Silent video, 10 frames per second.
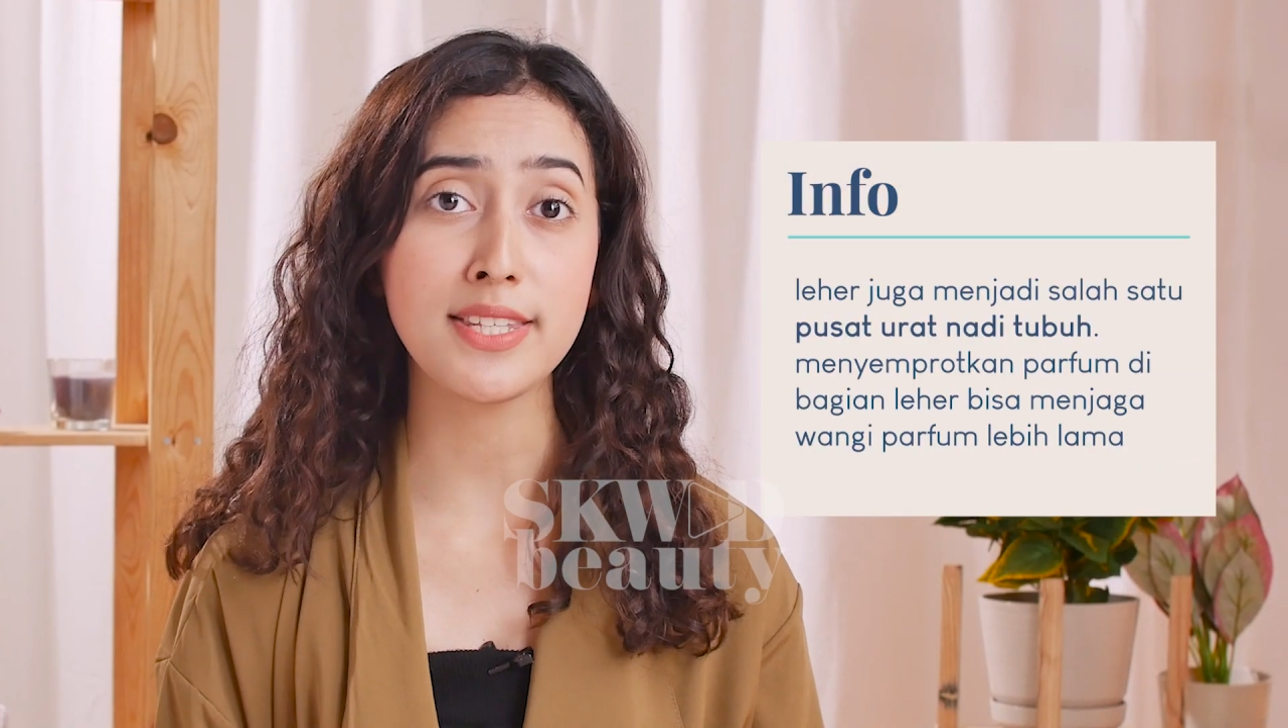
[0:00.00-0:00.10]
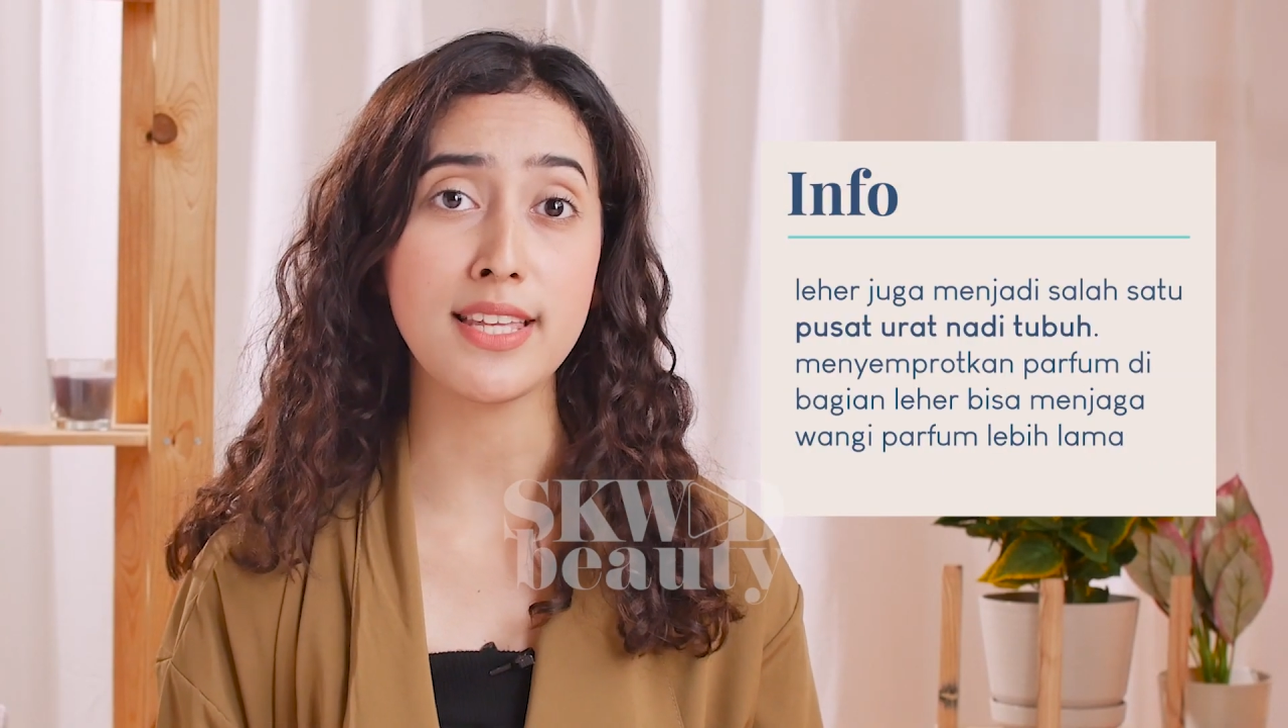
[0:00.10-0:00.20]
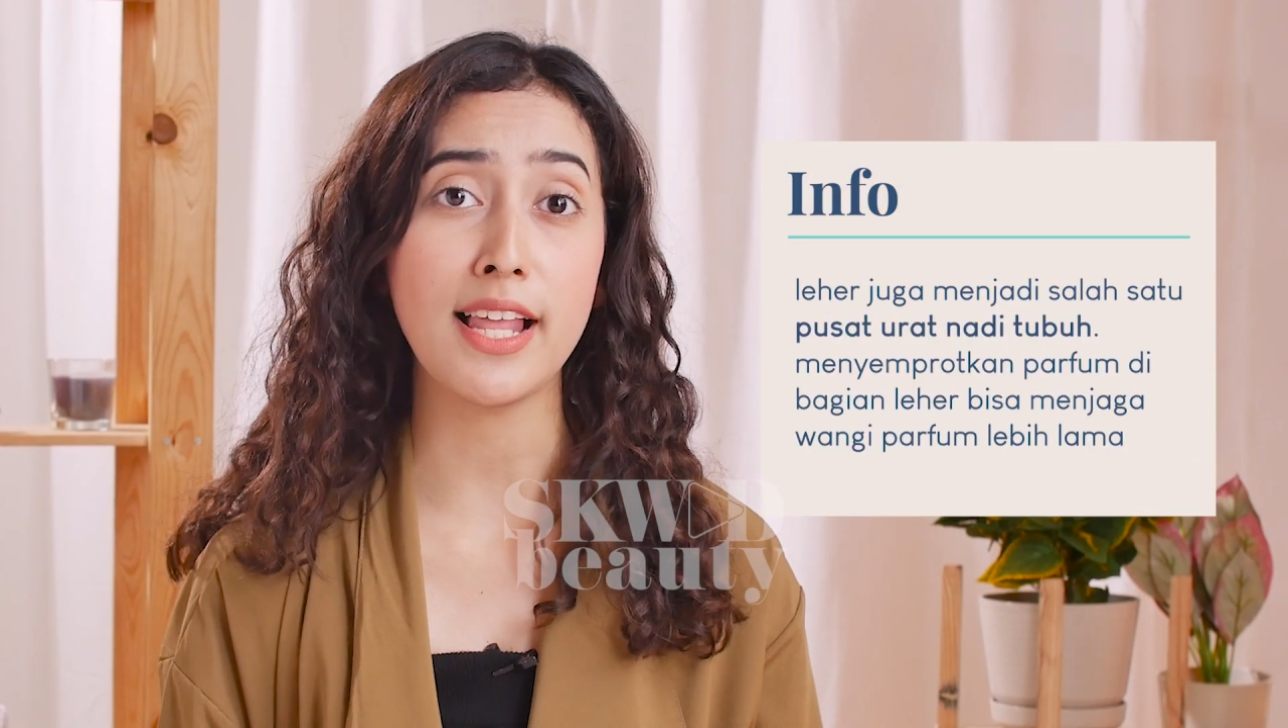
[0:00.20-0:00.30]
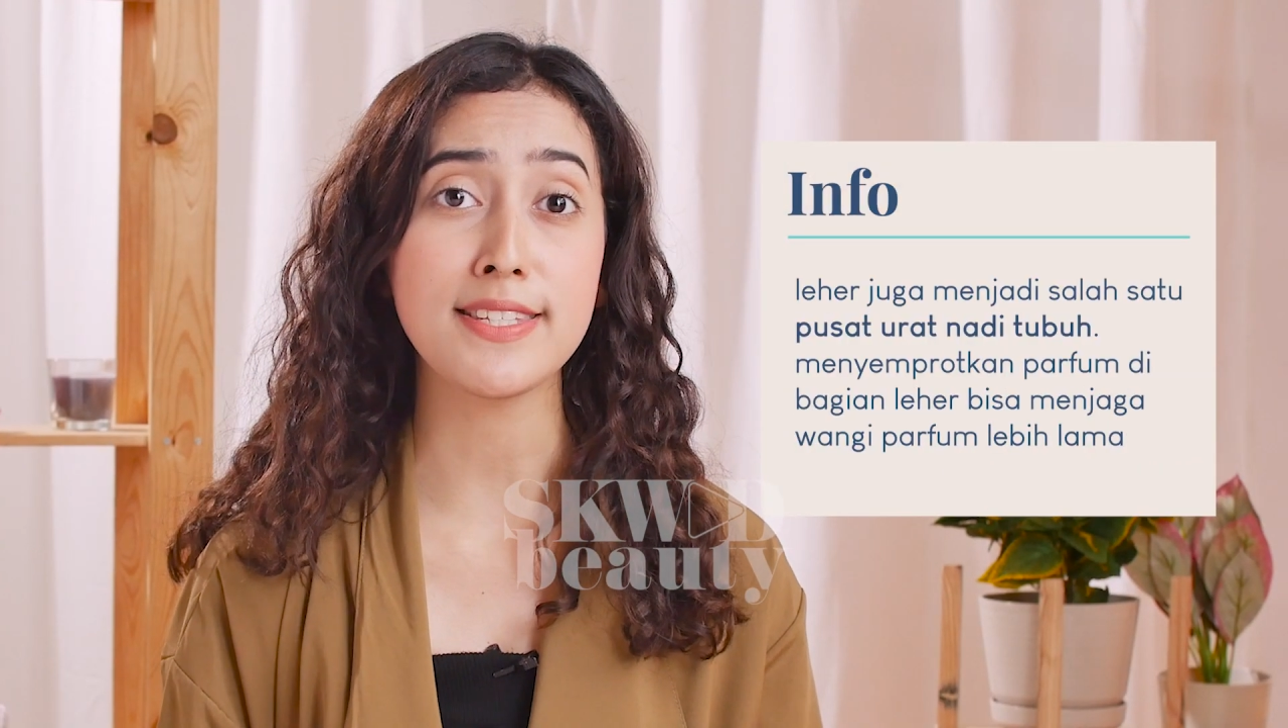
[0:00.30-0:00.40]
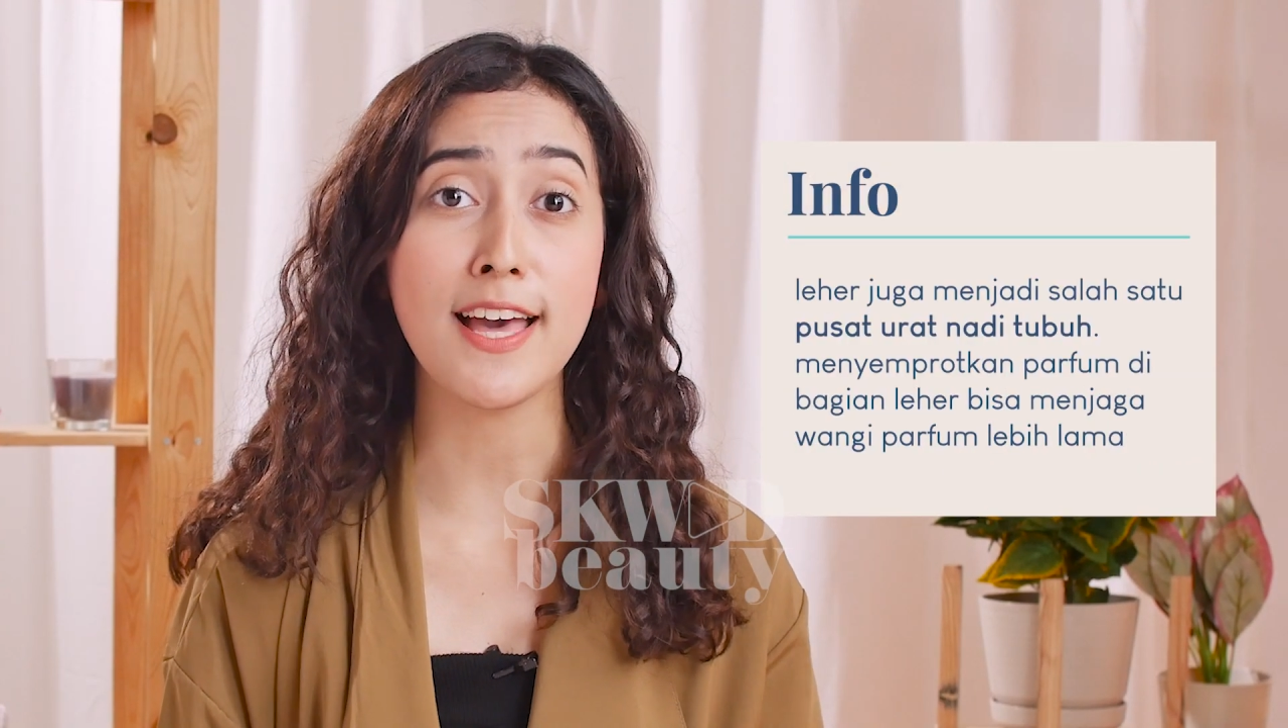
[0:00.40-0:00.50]

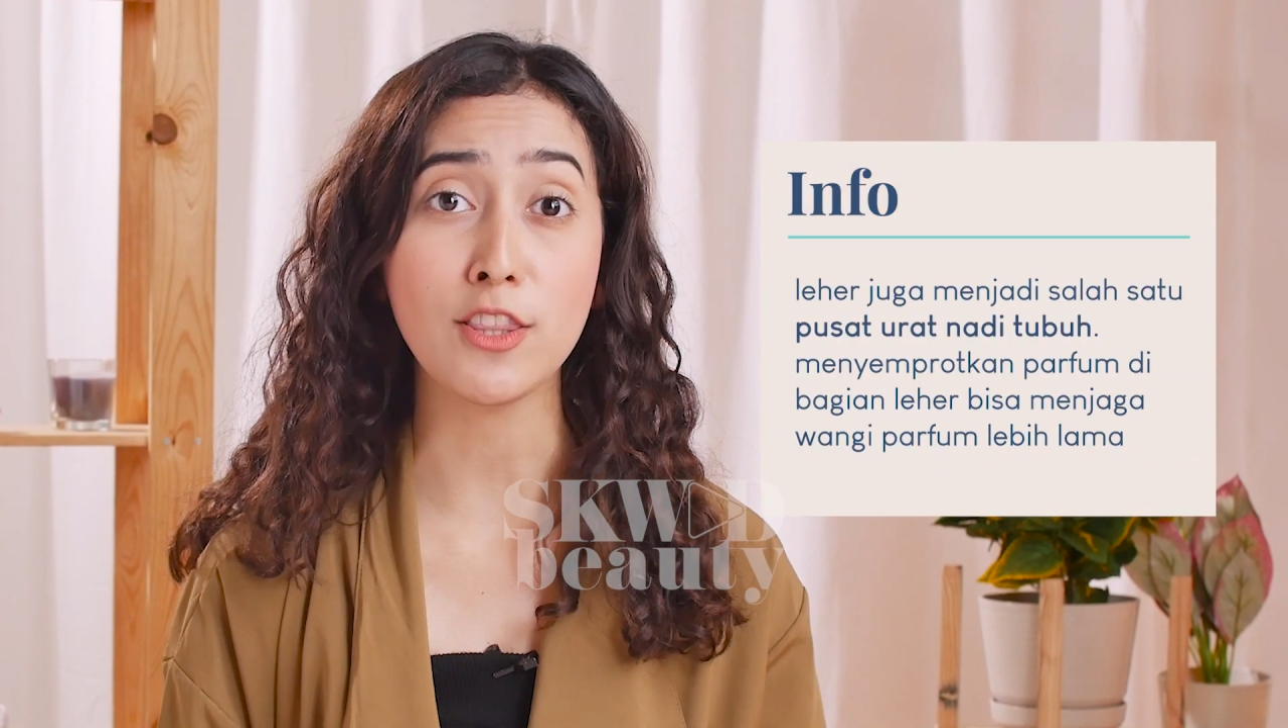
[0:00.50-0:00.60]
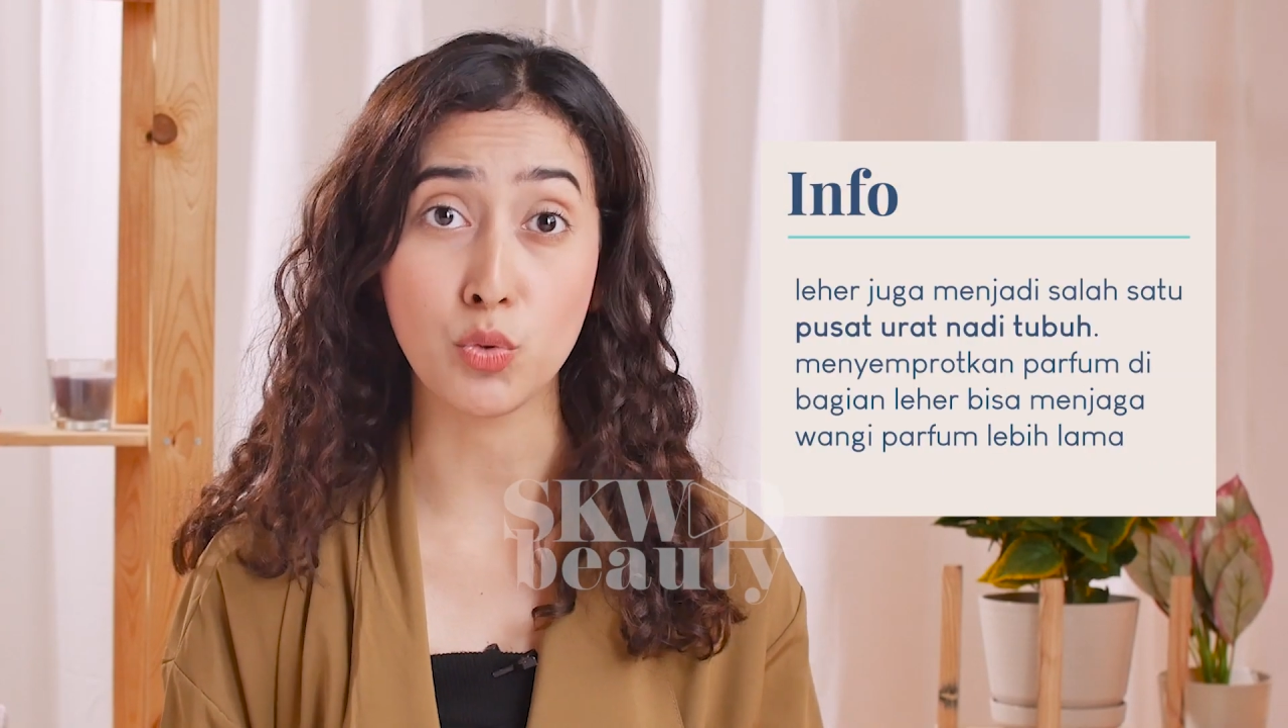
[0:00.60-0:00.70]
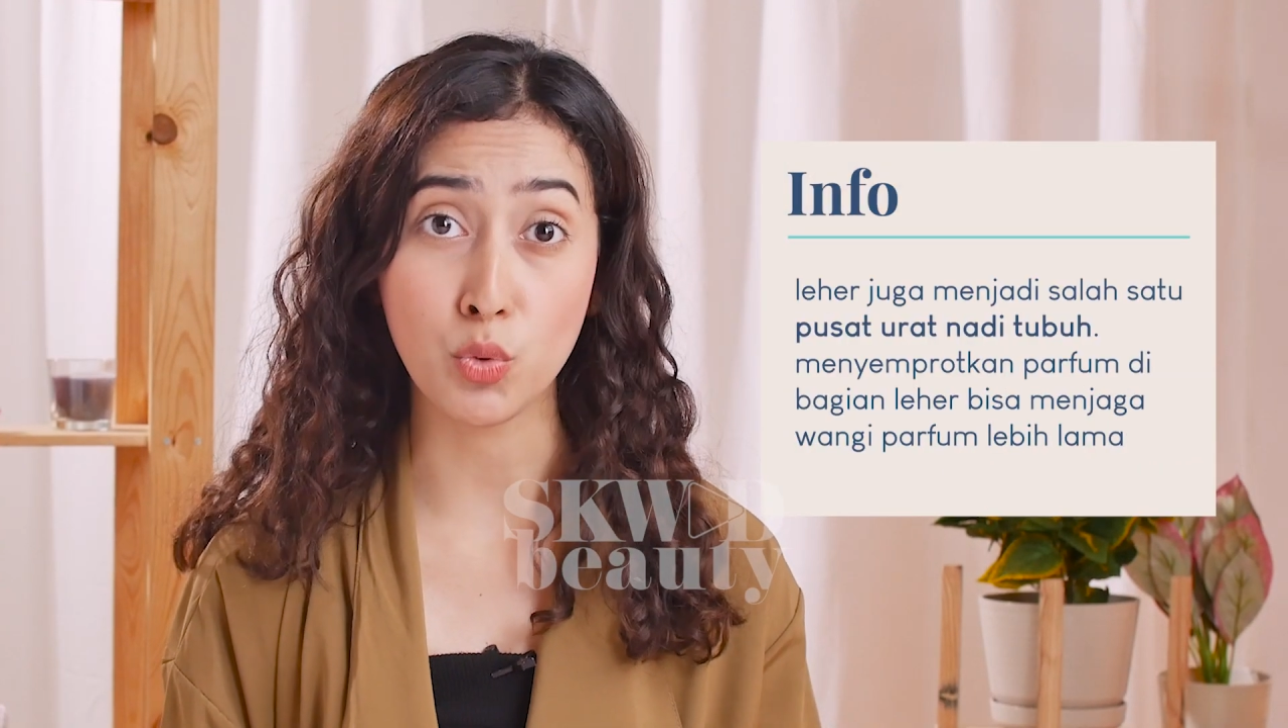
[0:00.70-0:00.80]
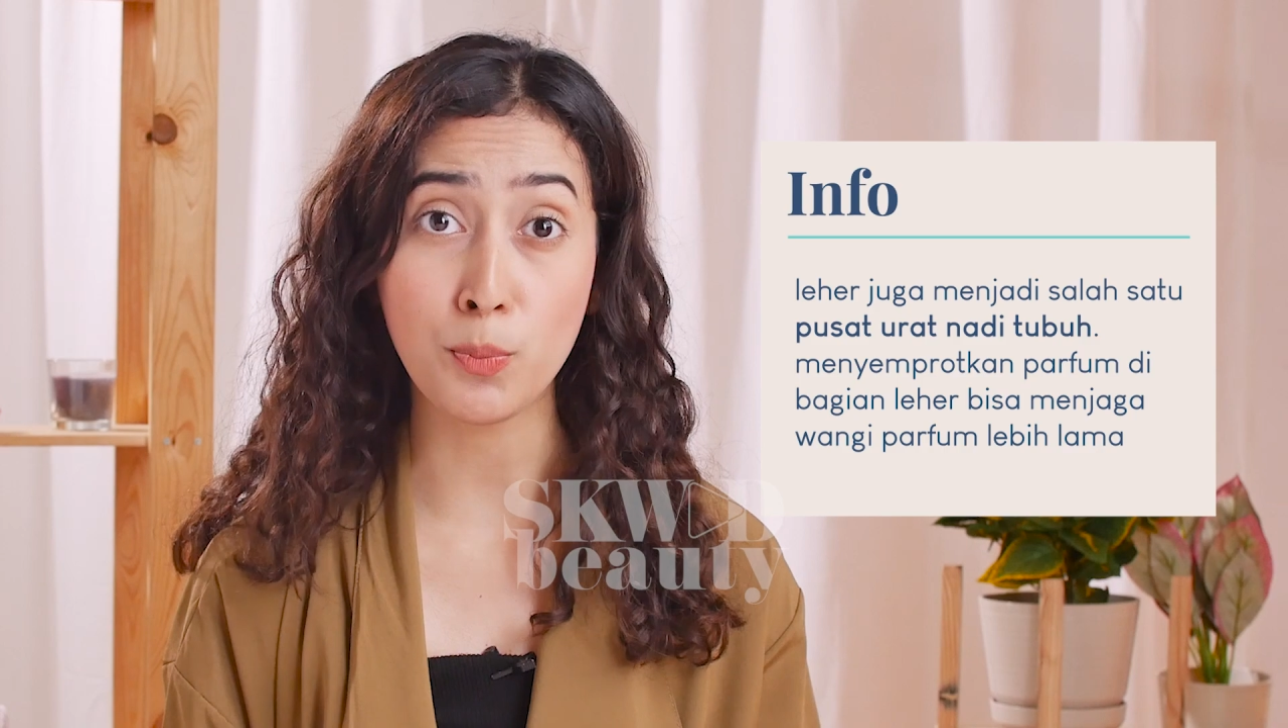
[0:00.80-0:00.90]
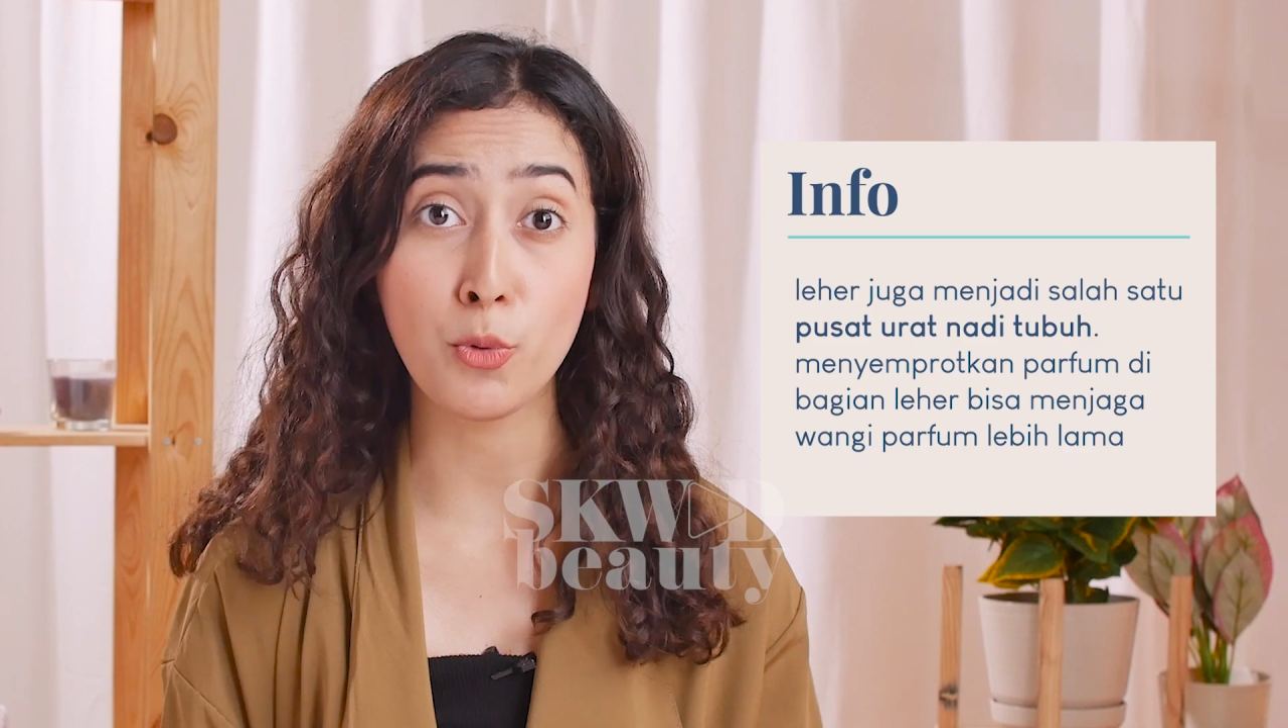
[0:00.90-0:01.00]
salah satu